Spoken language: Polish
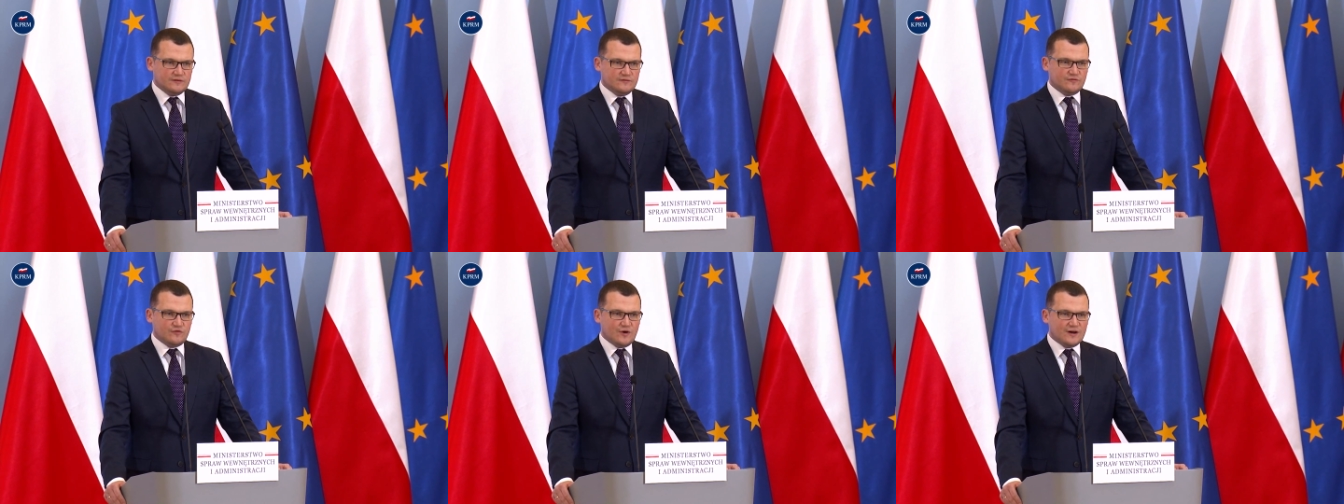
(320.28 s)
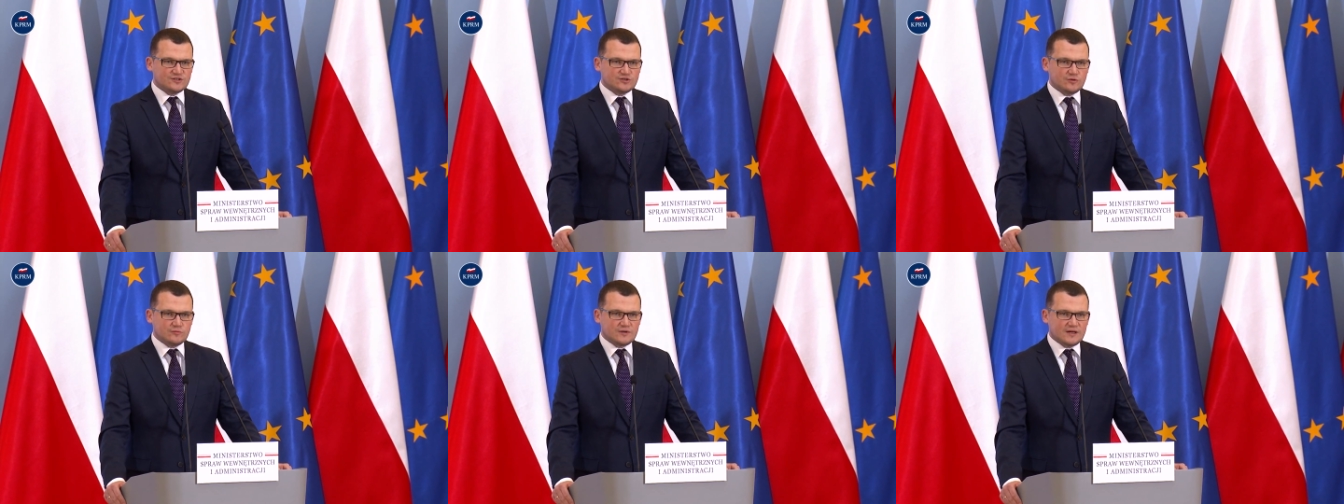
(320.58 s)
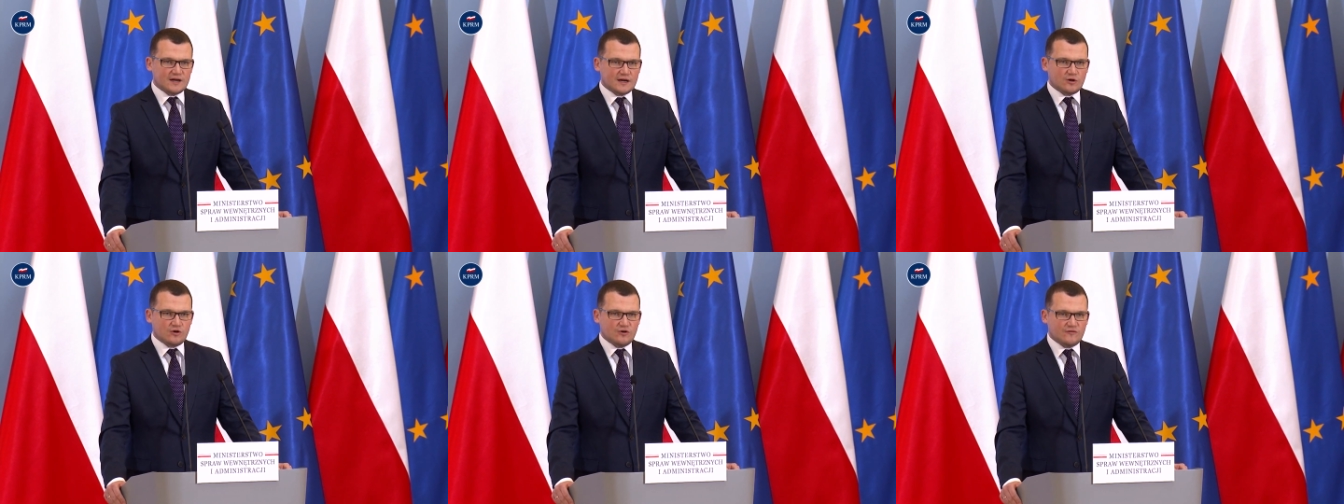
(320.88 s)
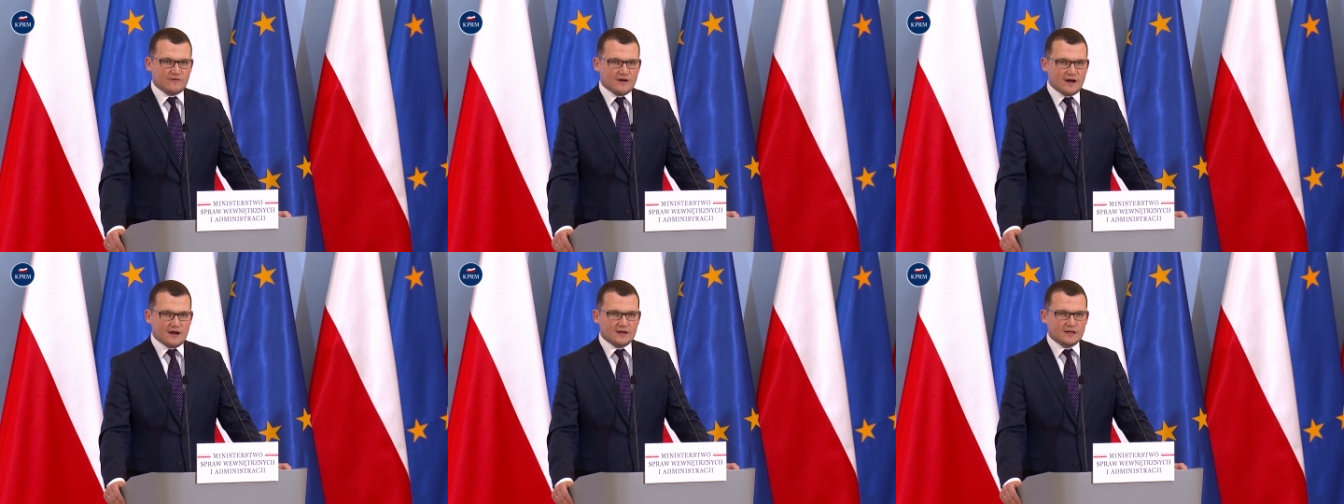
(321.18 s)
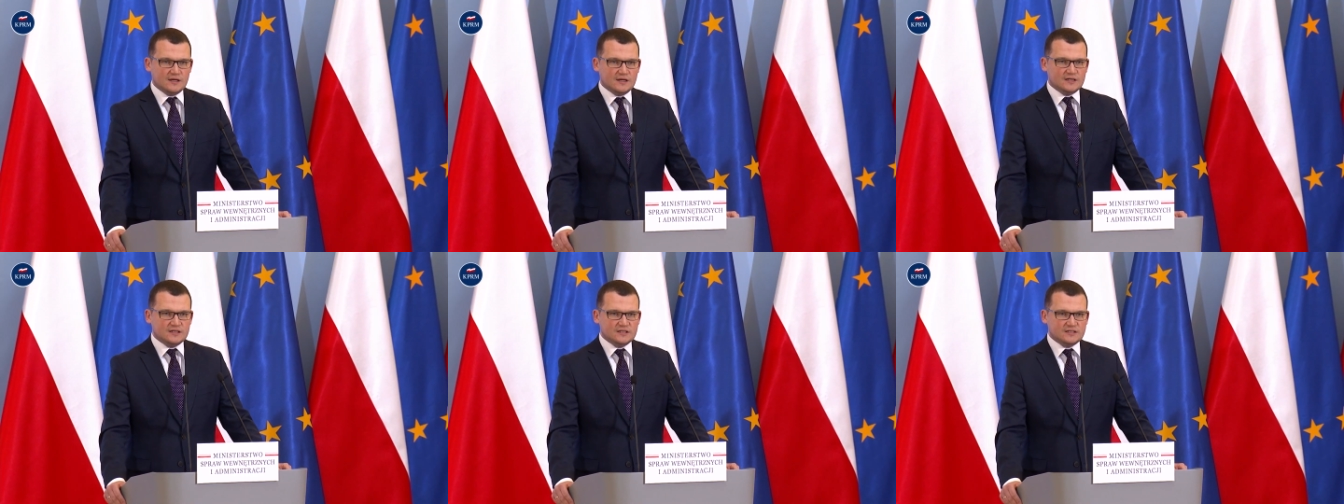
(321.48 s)
władzom Krakowa
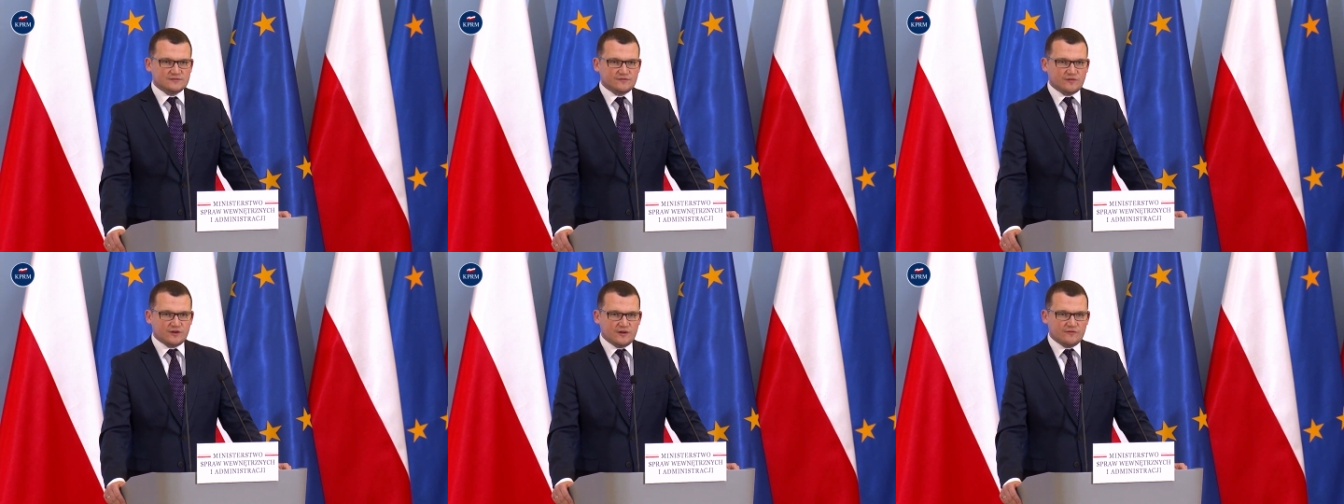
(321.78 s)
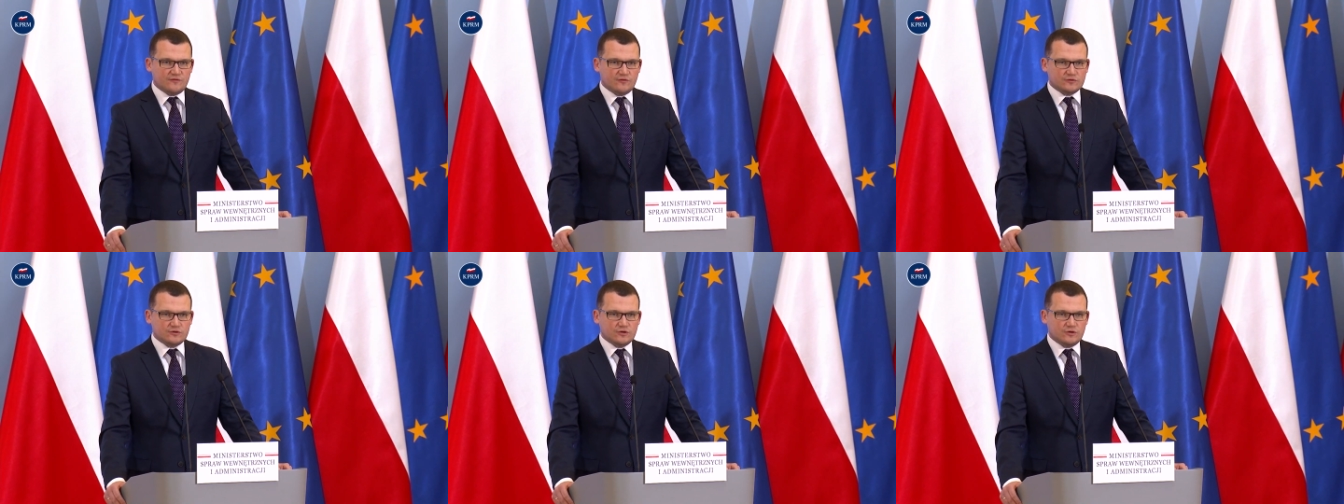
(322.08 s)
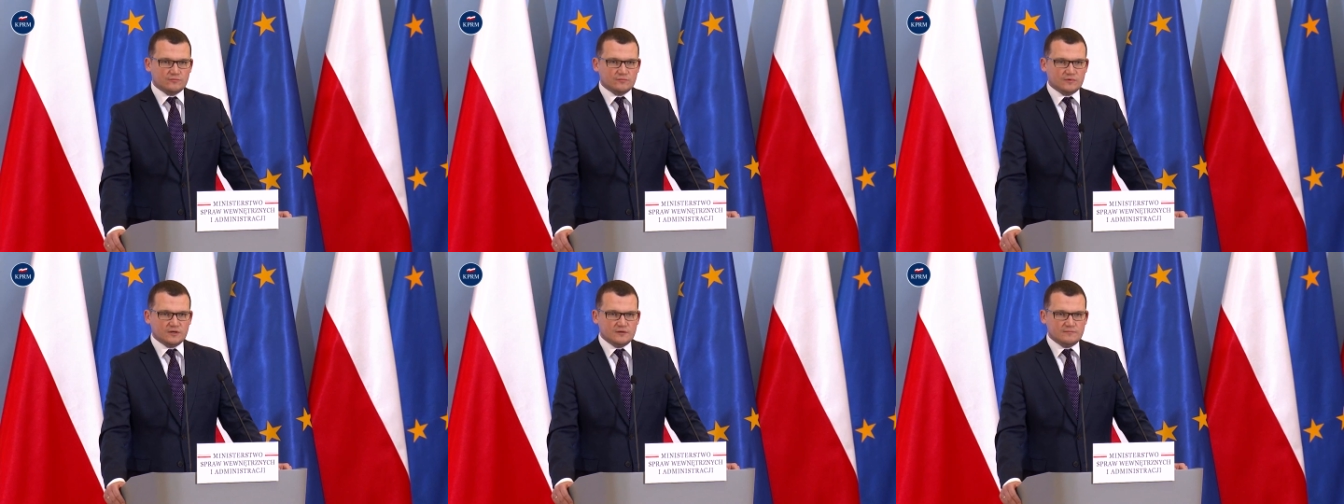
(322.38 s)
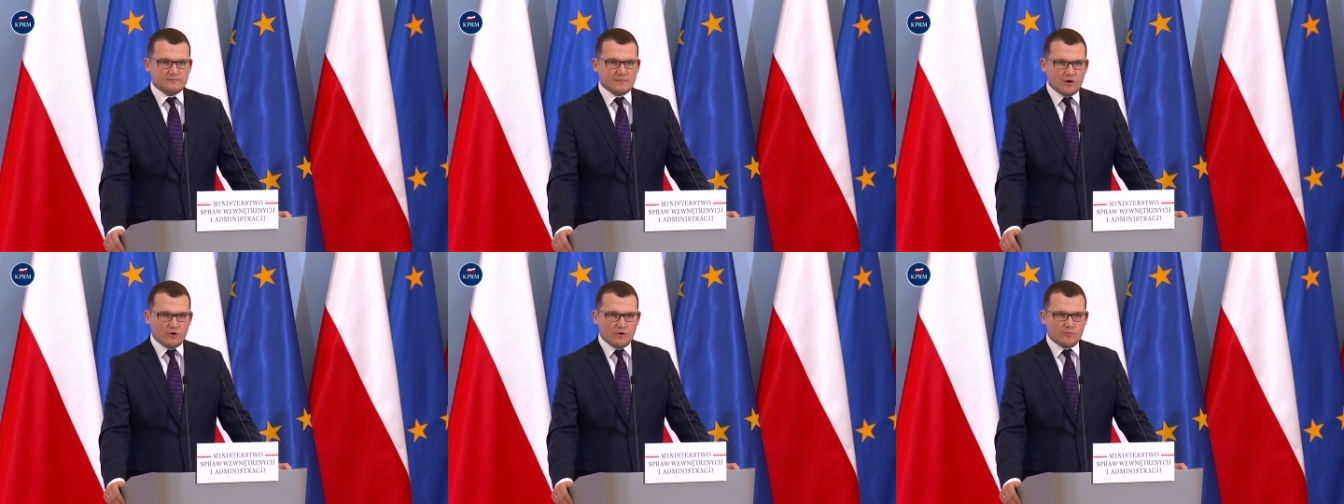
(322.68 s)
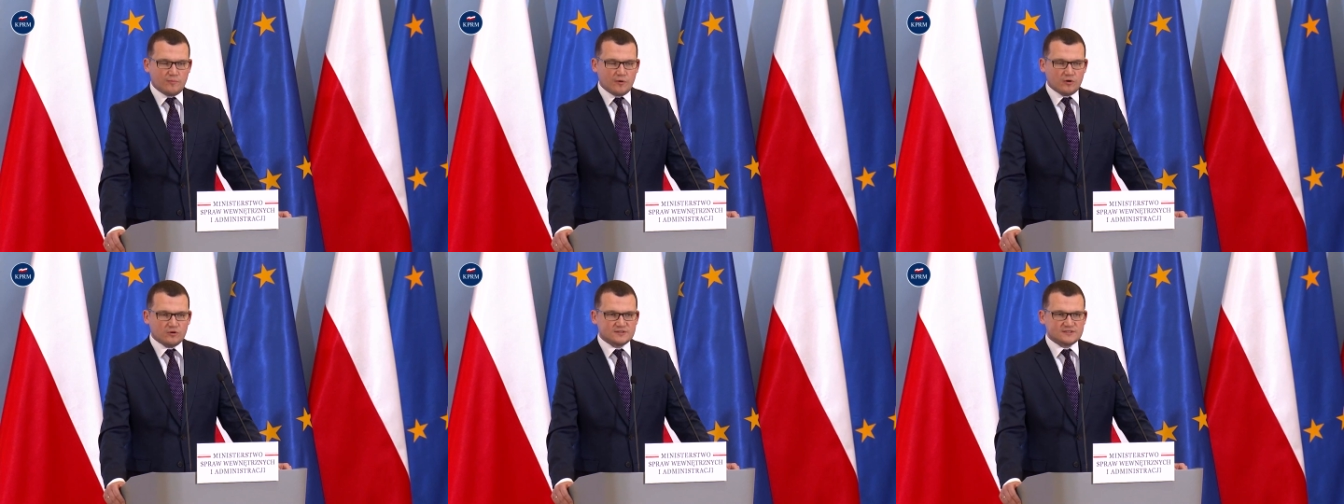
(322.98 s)
z wojewodą
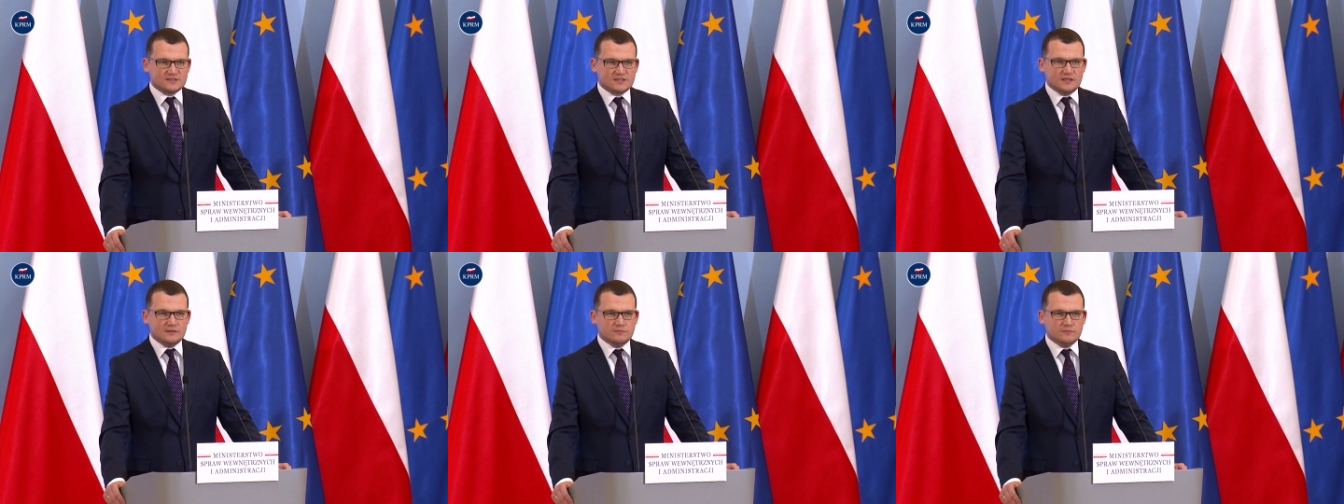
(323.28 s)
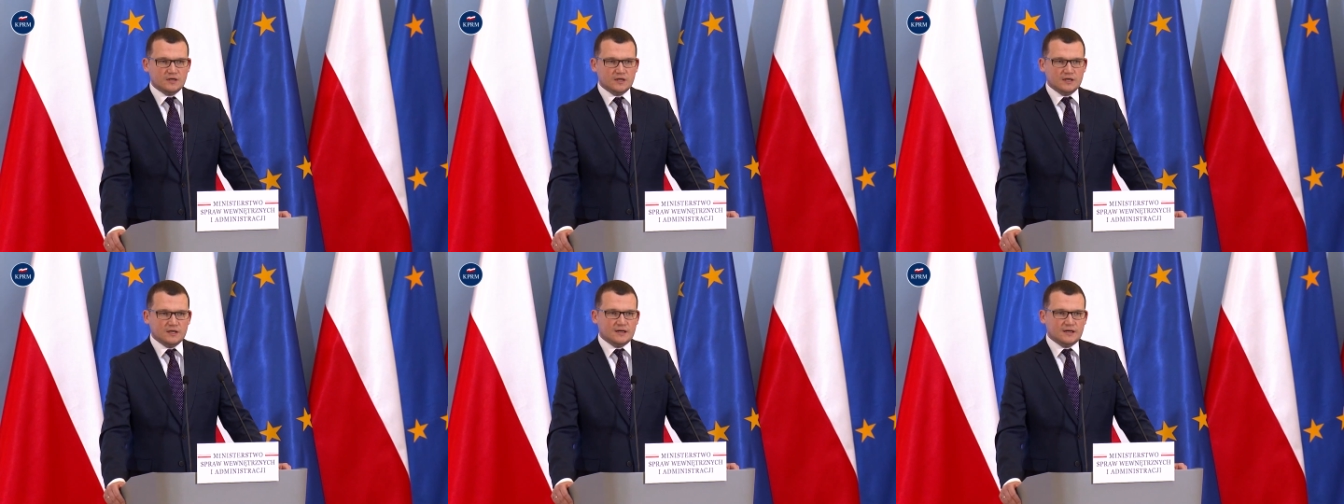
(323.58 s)
małopolskim,